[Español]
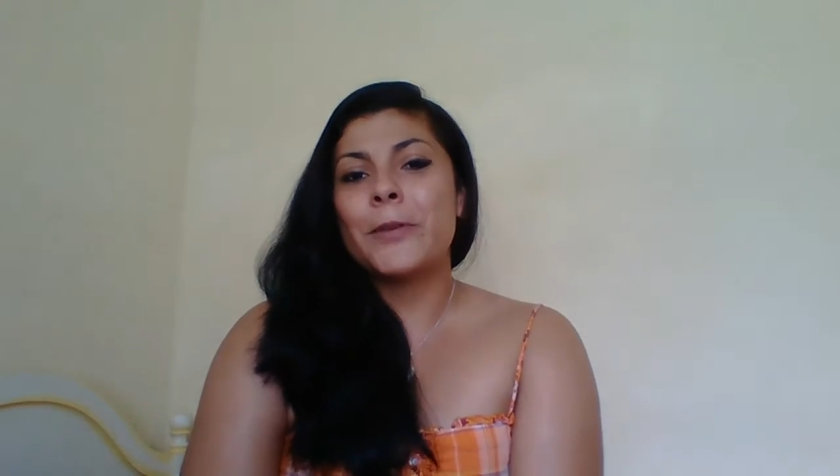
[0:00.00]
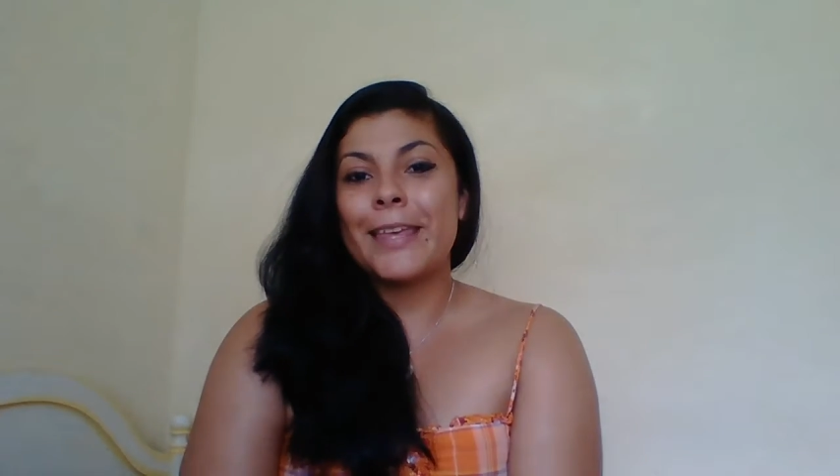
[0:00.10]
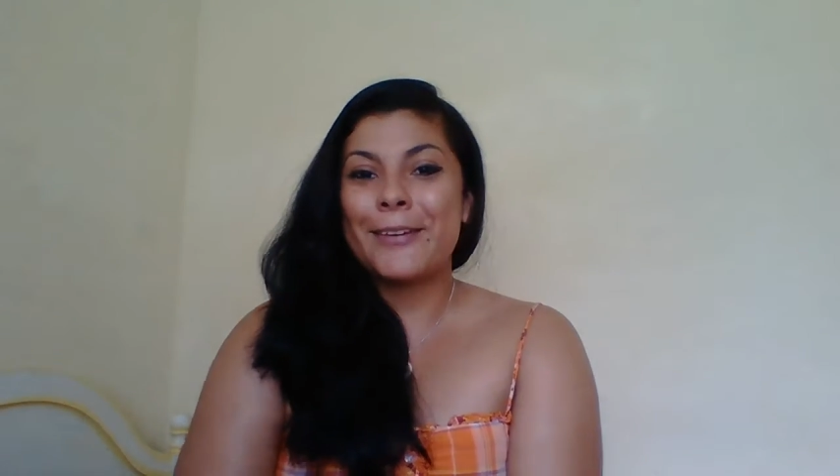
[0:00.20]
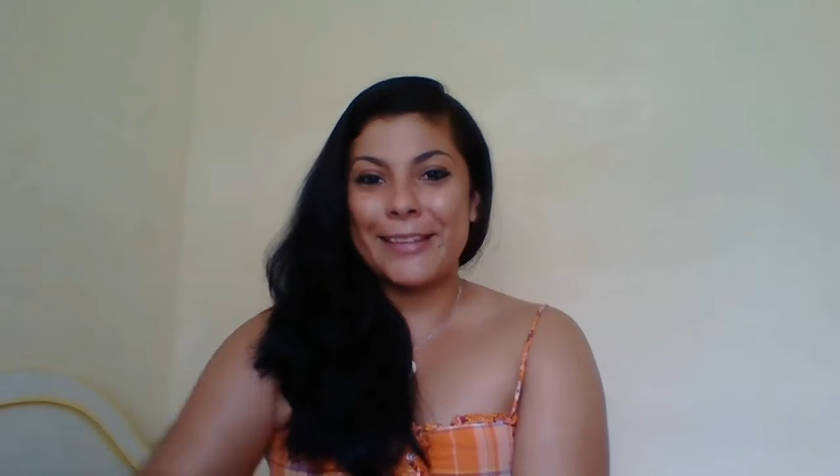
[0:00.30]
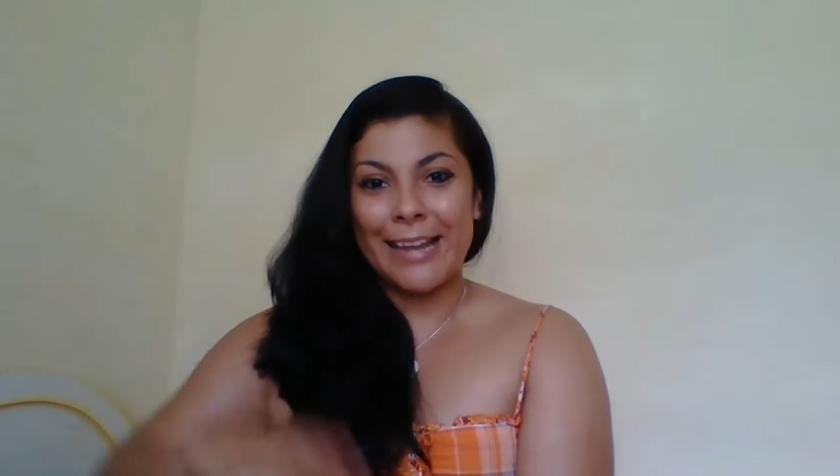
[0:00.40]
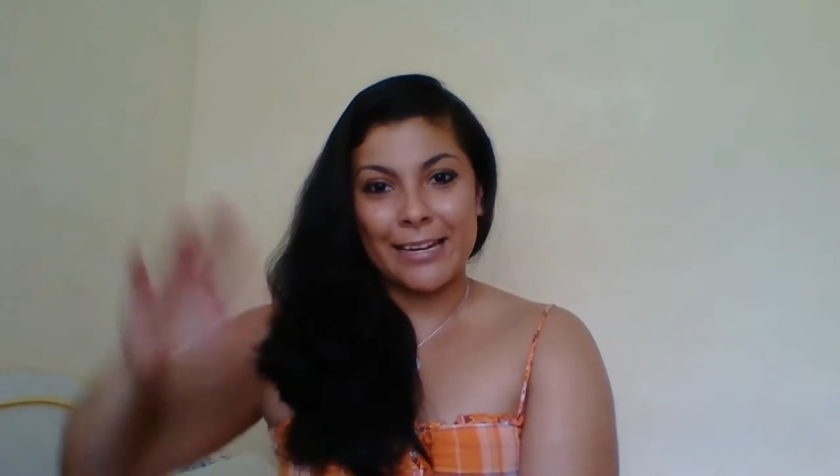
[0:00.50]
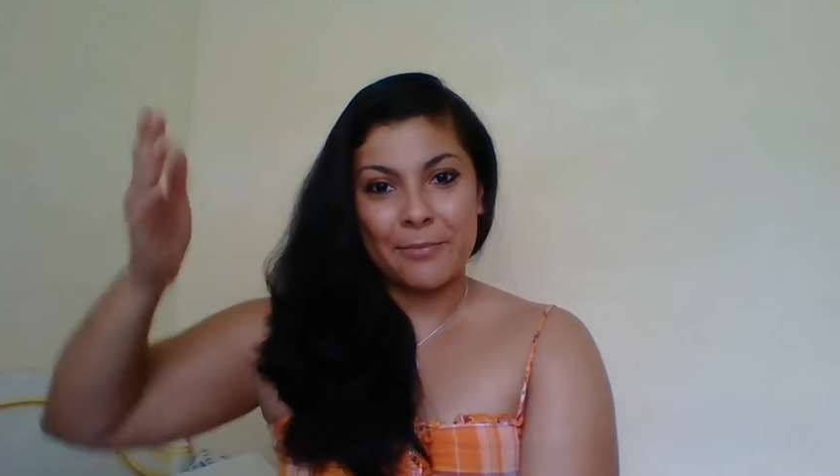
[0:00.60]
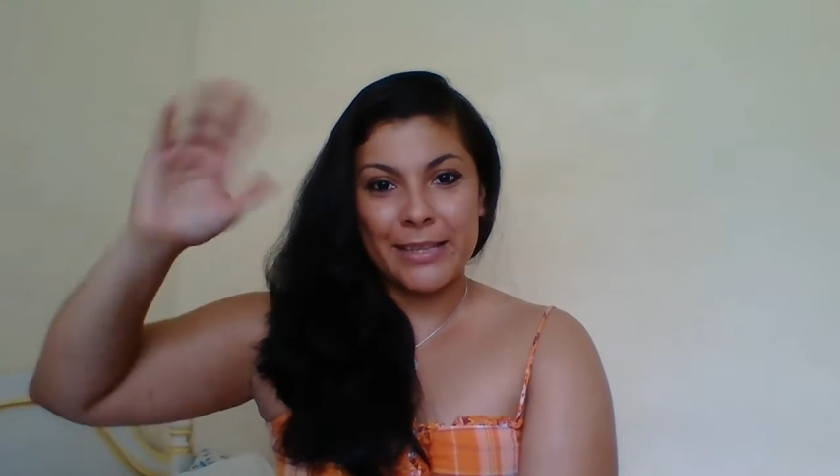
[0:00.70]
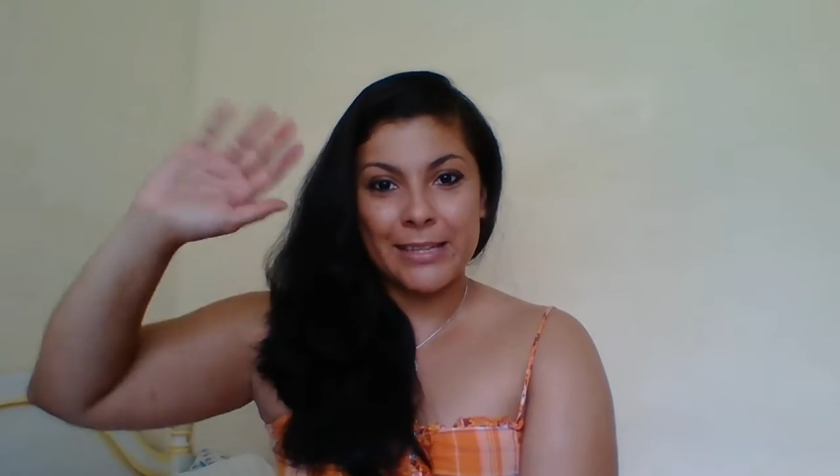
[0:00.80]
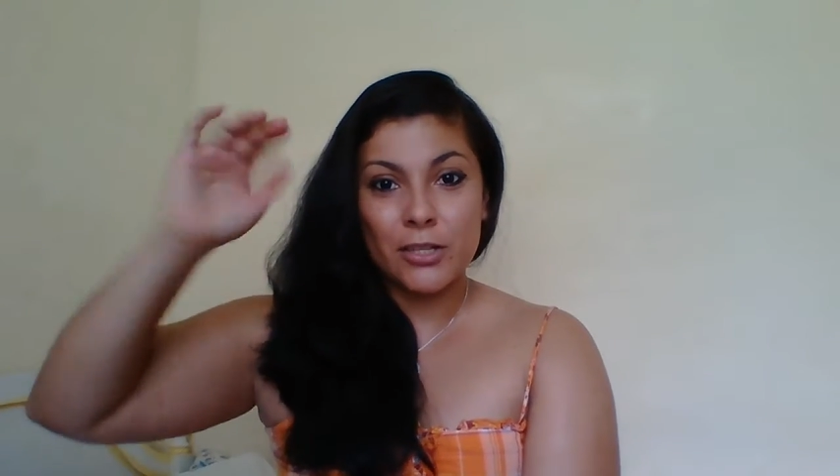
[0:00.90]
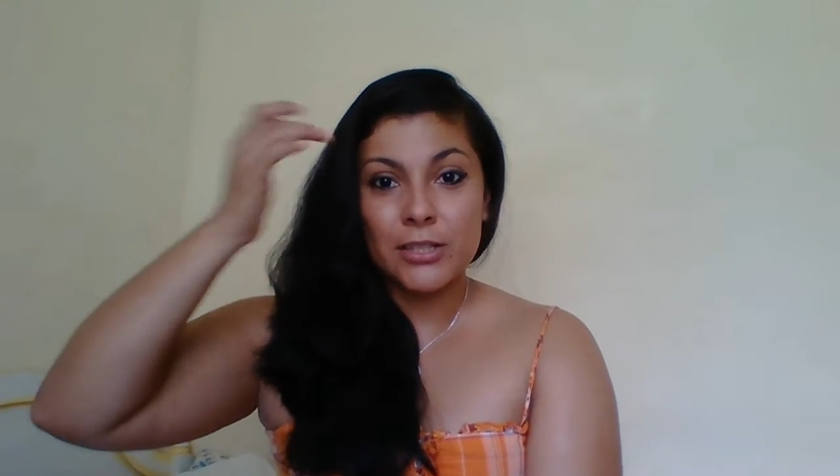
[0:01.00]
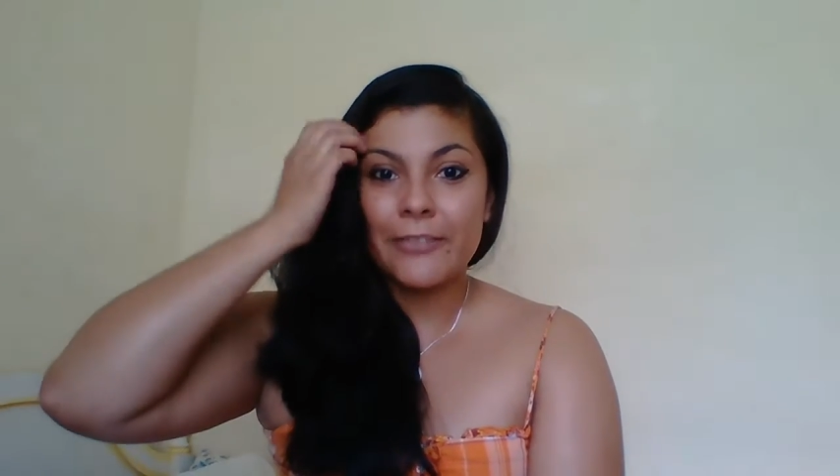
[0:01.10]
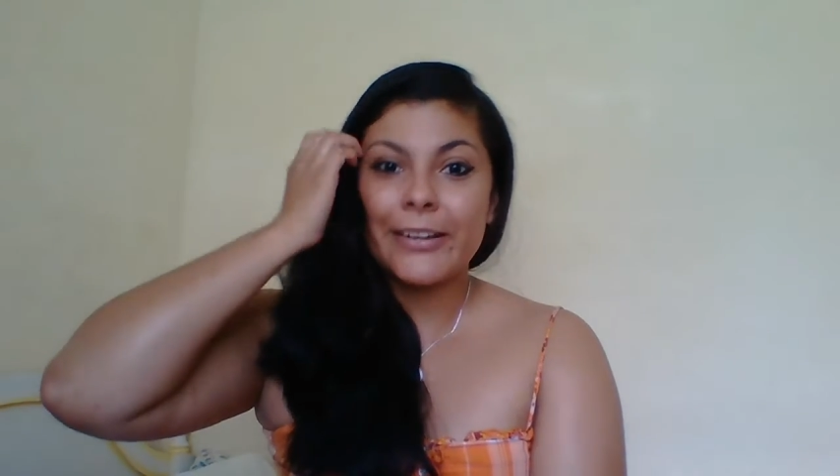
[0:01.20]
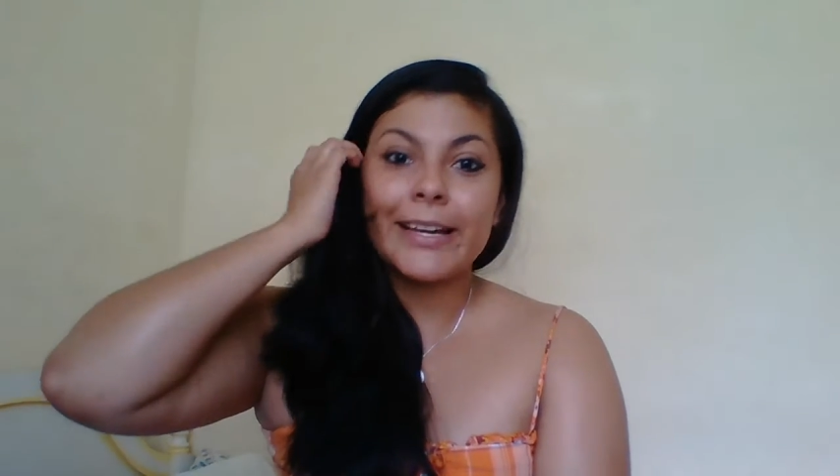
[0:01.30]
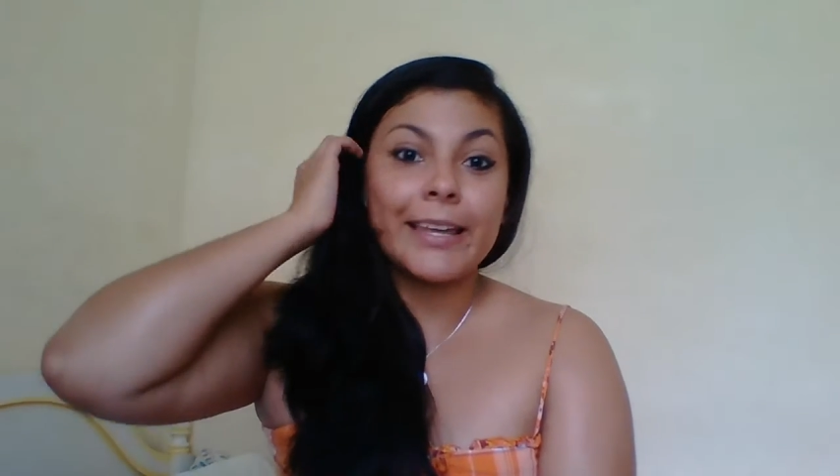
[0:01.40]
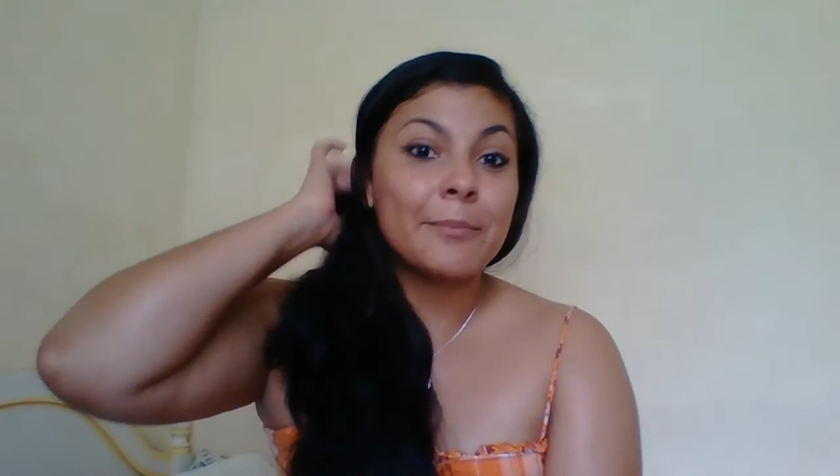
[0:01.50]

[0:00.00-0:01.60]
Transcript: video de Nana Made in Costa Rica.